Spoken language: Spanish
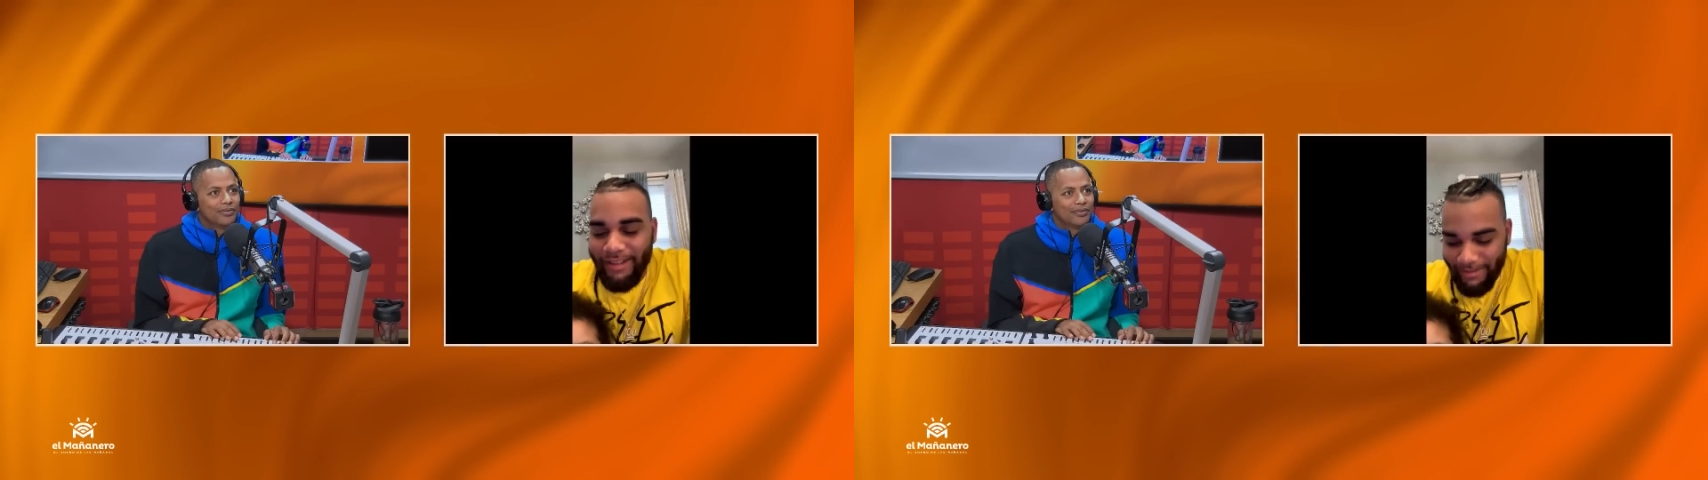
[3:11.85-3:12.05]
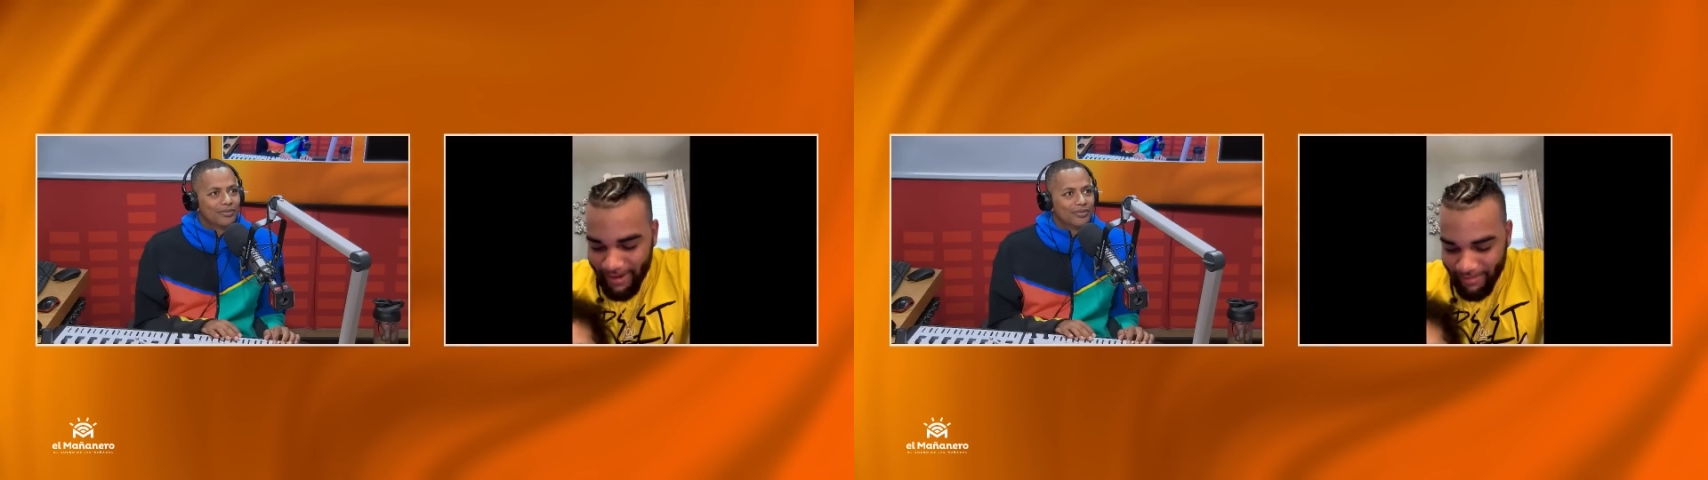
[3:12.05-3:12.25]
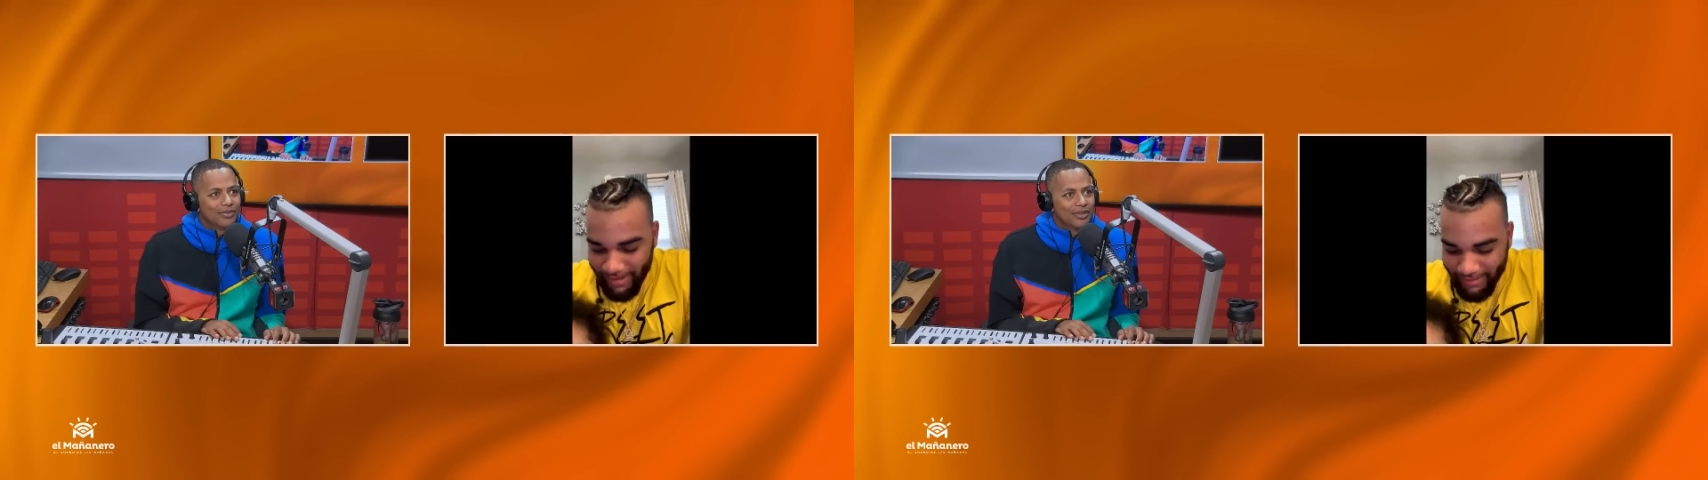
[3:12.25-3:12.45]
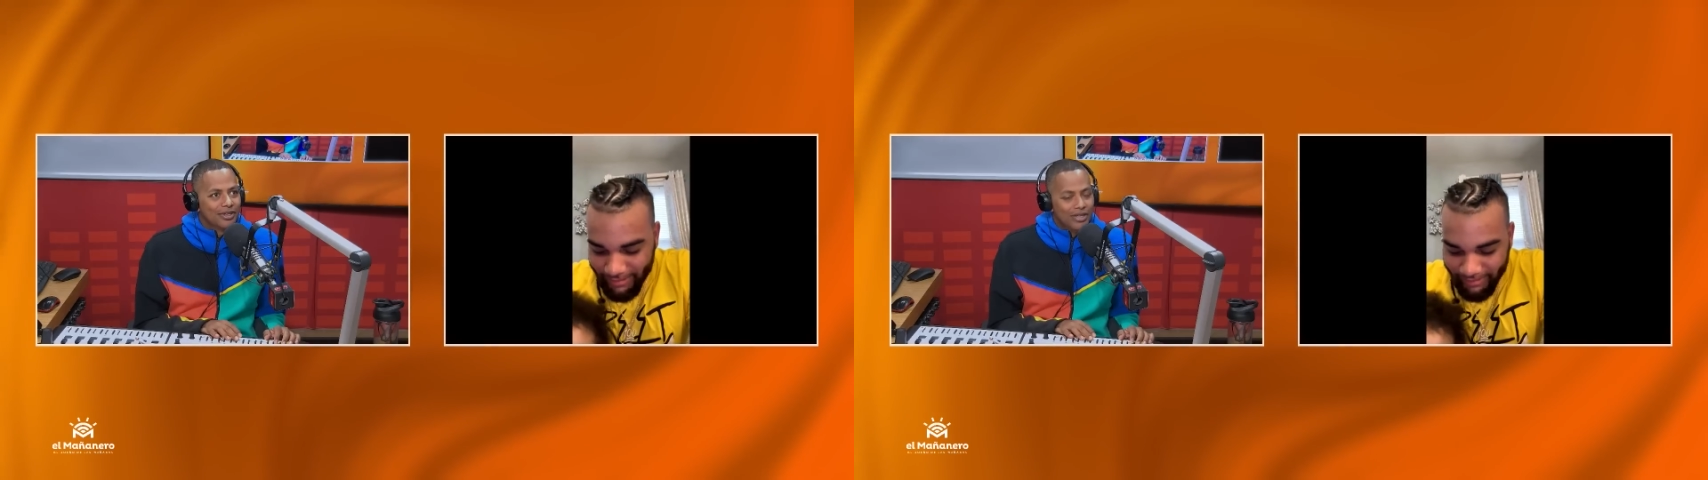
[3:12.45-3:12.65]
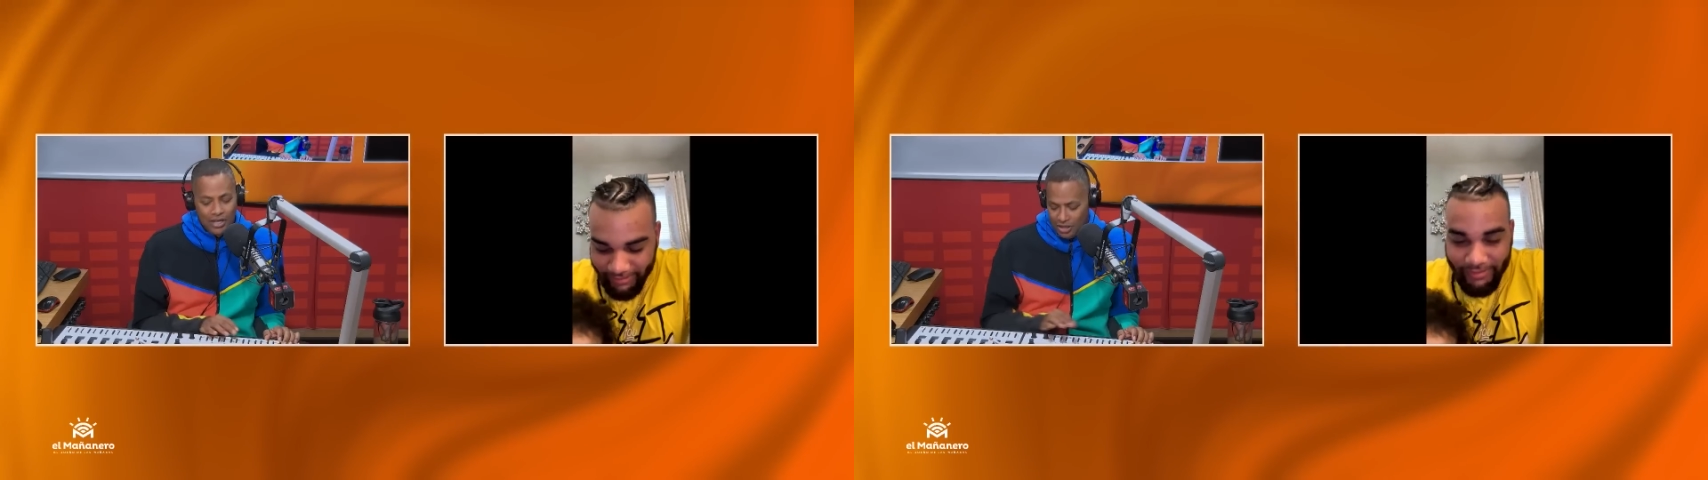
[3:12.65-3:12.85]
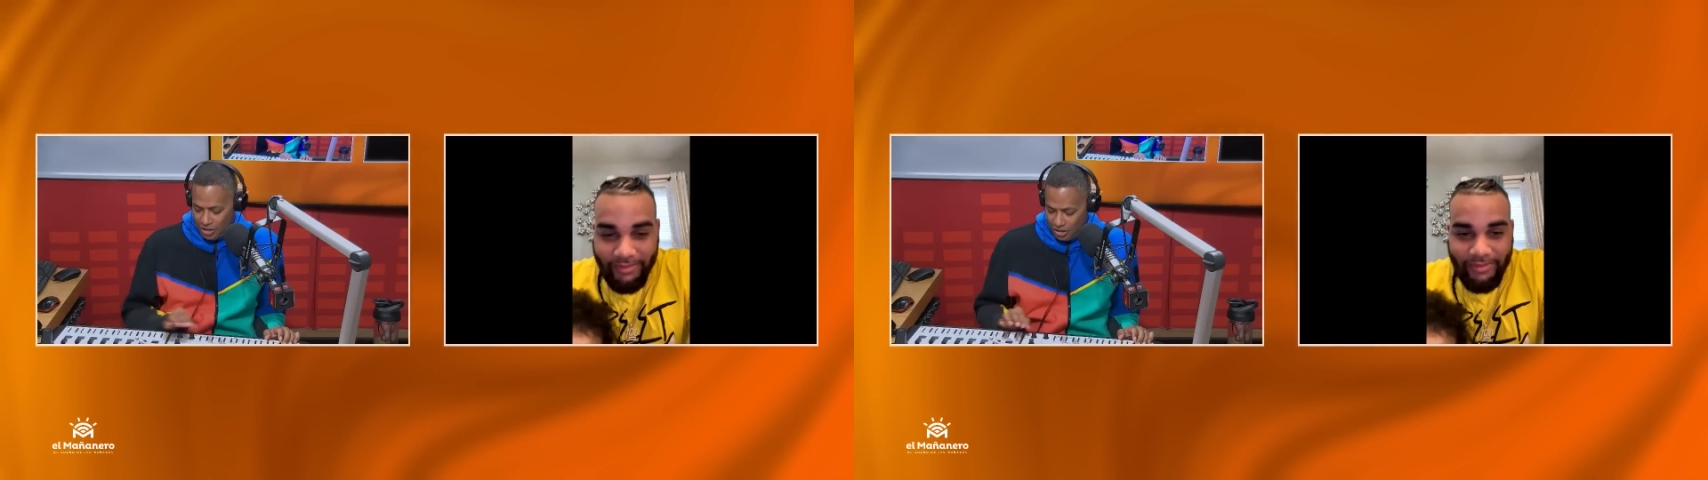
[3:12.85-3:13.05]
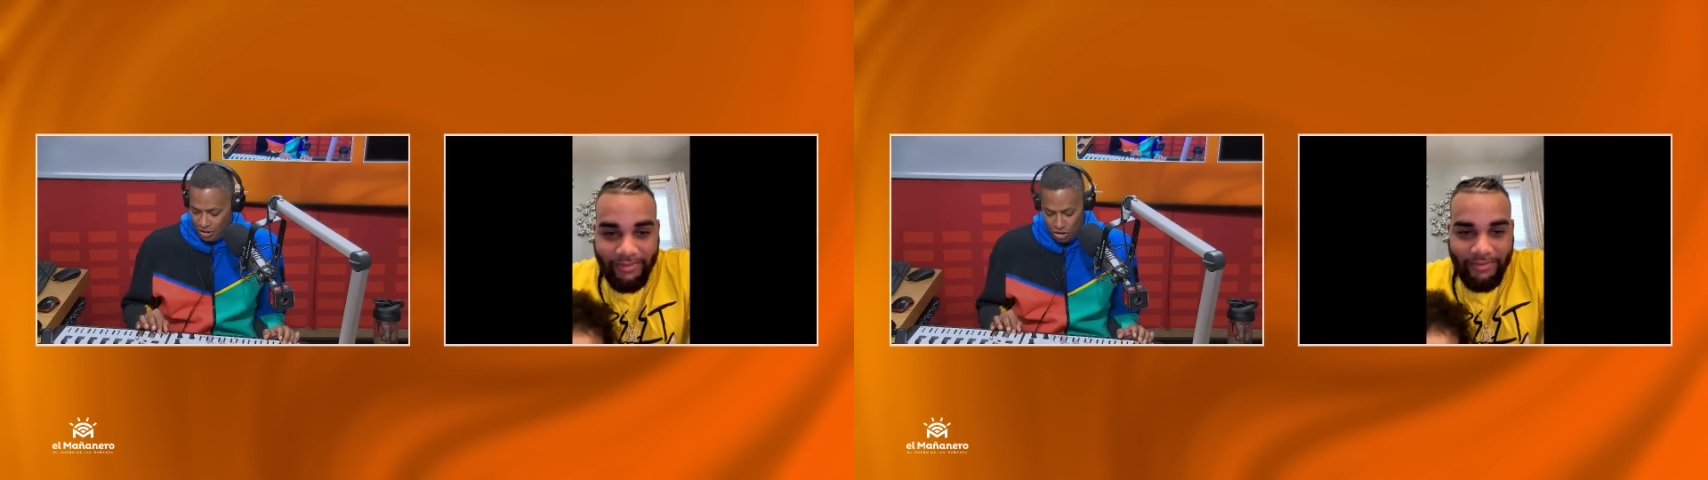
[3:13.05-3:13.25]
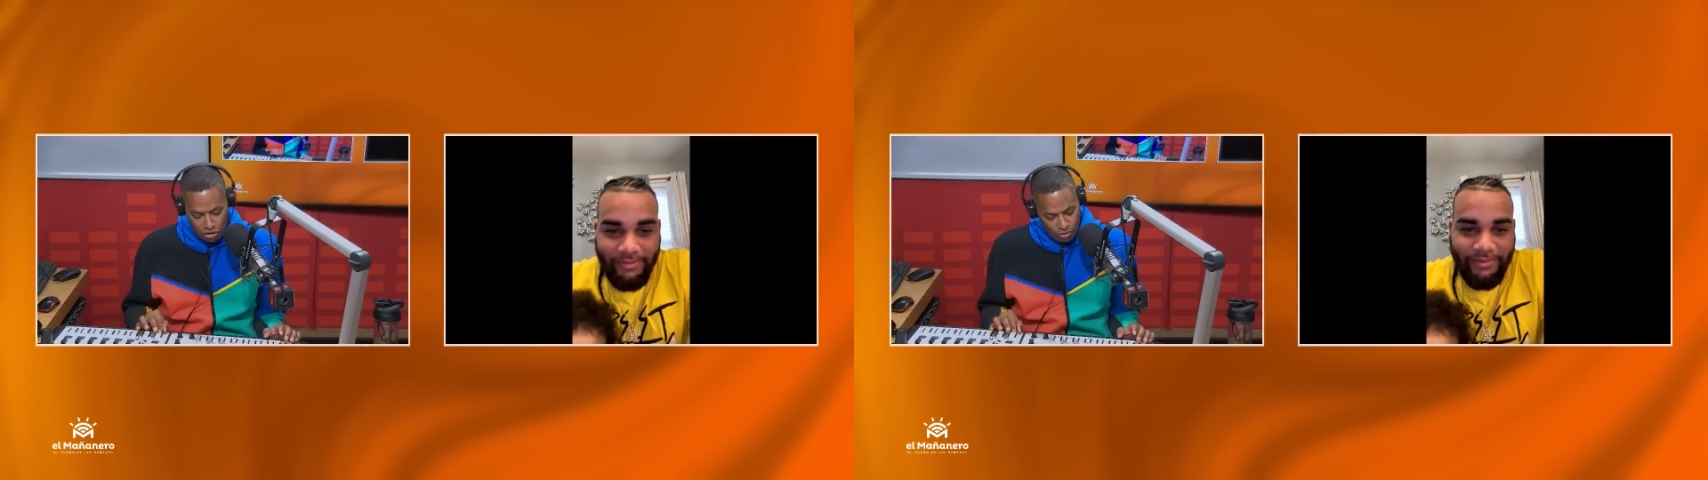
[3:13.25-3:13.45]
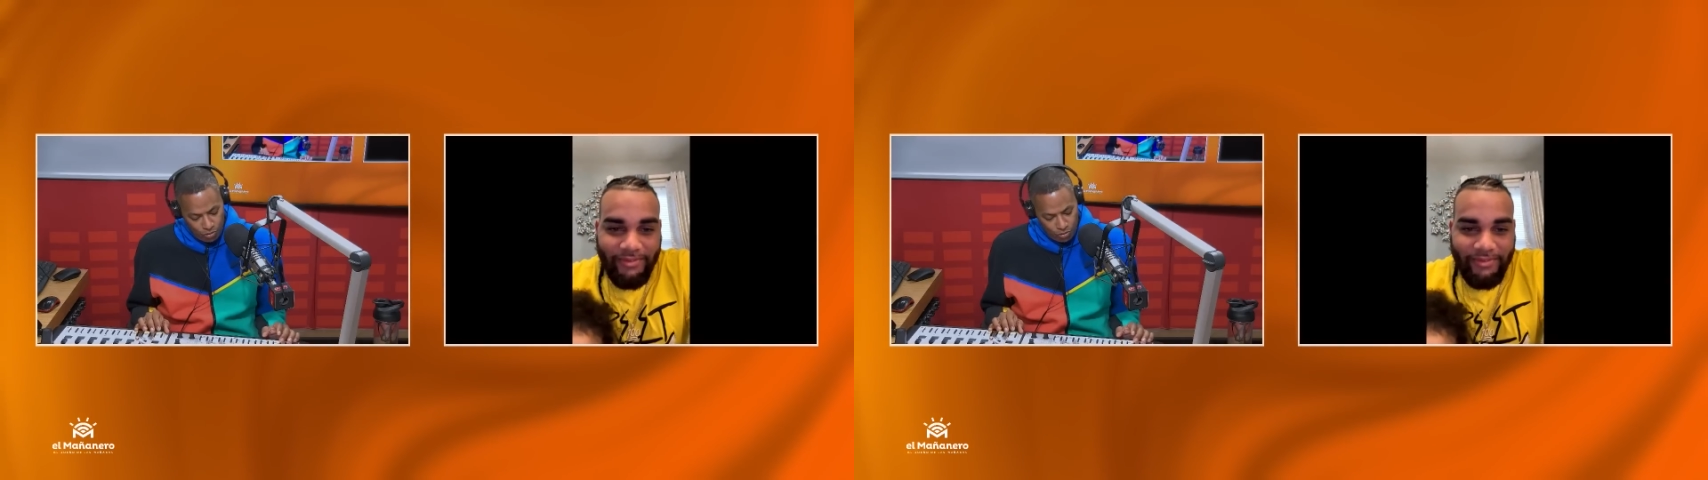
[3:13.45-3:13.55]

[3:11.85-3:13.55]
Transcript: ¿Todo bien, hermanito? Loco,